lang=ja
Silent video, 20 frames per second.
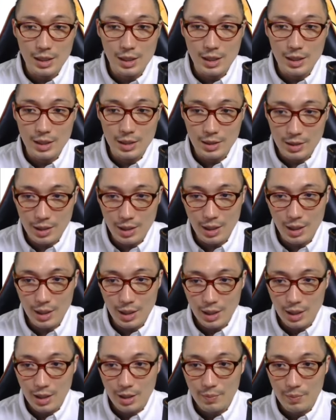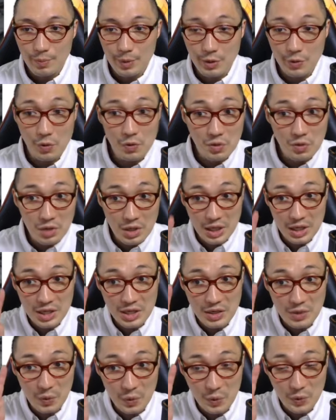だいて、まあ、よんか
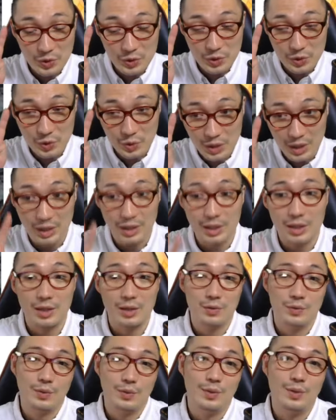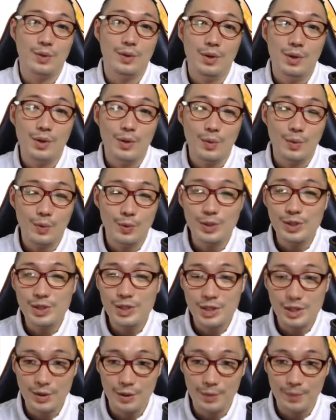い報酬いただけると。美味し
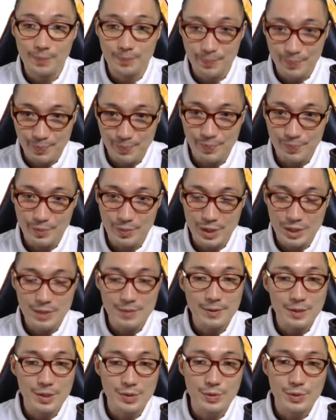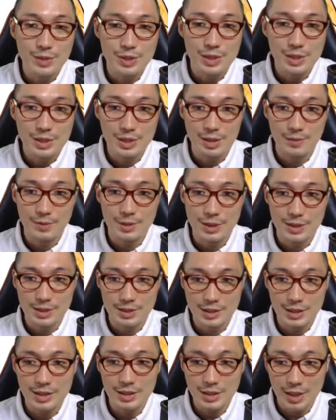いよ。うん。めちゃめちゃ美味しいんで、皆さん
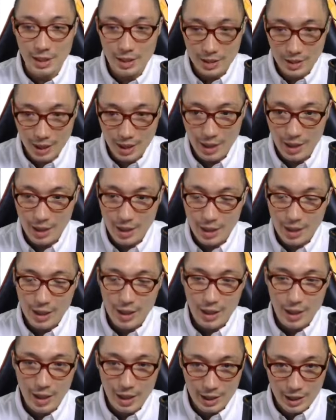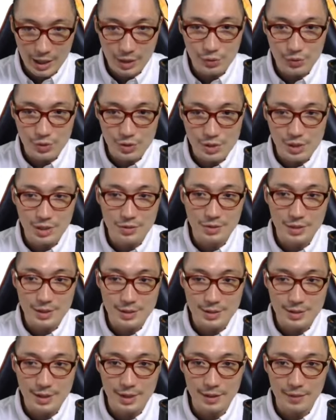絶対にね、えー、ゲットしてくだ
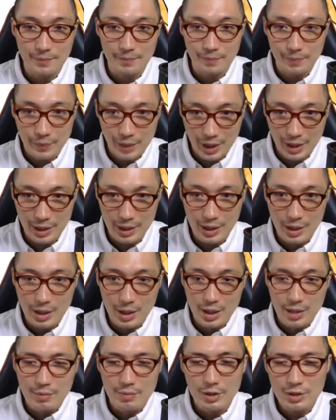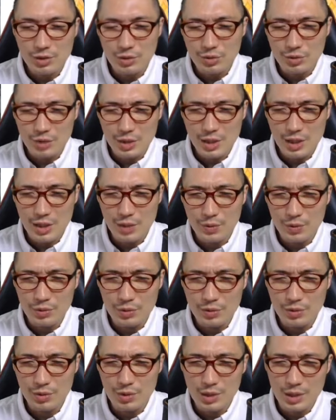さい。はい。まあ、ちょっとね、
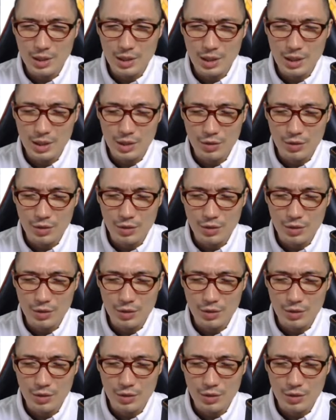本当にね、